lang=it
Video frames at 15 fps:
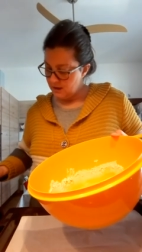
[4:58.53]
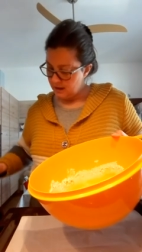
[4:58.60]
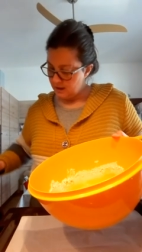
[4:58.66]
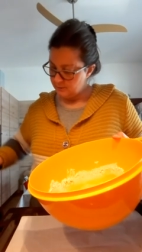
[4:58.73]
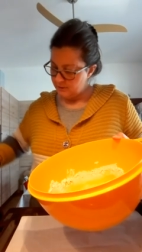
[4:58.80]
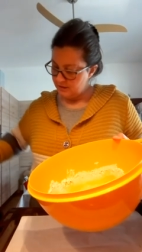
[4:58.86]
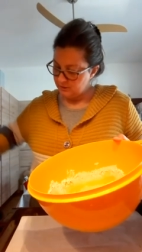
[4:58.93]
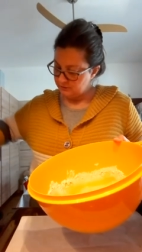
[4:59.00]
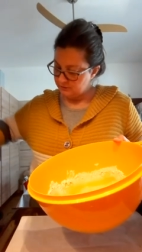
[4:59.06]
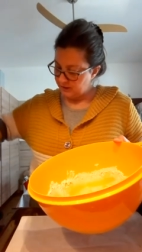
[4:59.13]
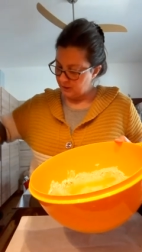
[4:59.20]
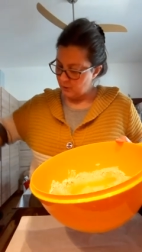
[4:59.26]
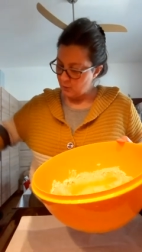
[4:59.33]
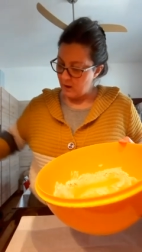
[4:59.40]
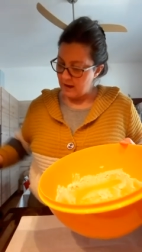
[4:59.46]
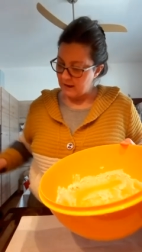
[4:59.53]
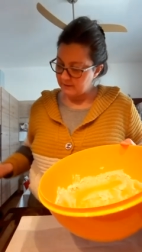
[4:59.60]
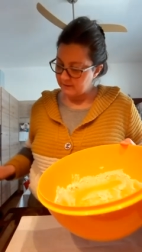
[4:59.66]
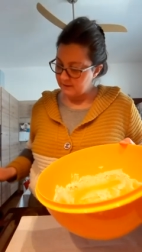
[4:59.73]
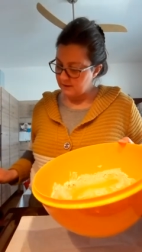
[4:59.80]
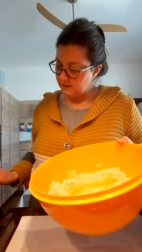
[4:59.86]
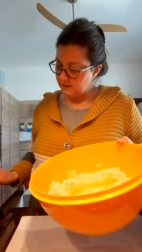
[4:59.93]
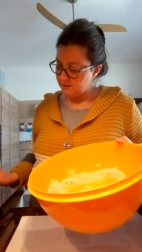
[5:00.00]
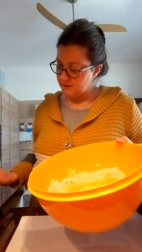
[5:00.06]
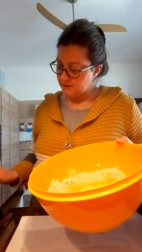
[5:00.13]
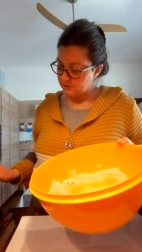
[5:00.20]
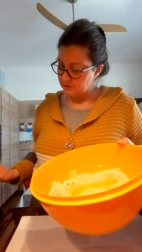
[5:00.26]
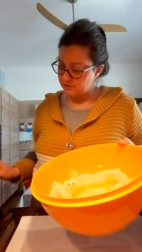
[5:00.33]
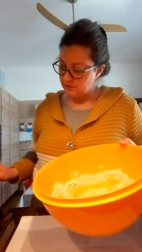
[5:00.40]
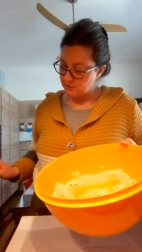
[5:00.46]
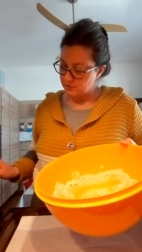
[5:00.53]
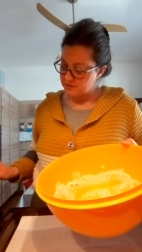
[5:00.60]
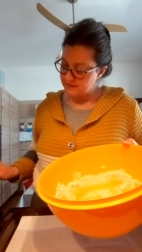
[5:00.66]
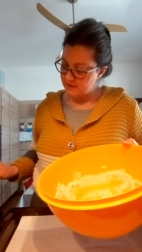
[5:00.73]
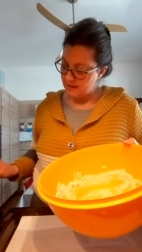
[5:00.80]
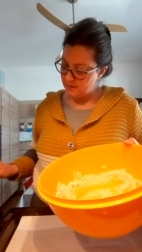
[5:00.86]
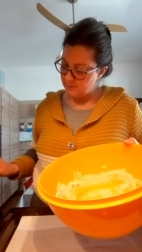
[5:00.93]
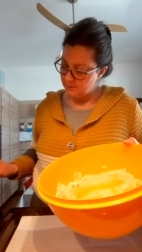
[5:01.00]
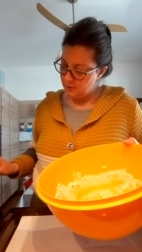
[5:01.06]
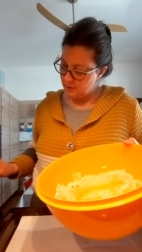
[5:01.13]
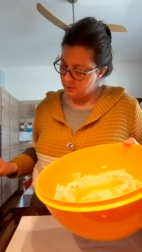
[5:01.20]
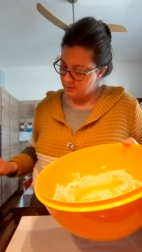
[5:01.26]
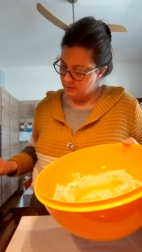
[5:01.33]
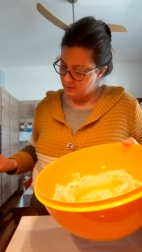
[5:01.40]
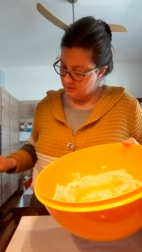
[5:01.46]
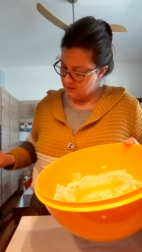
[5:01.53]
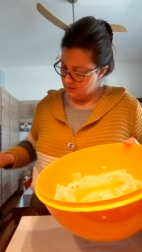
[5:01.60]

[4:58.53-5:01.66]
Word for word: almeno tre quarti all'interno dello stampo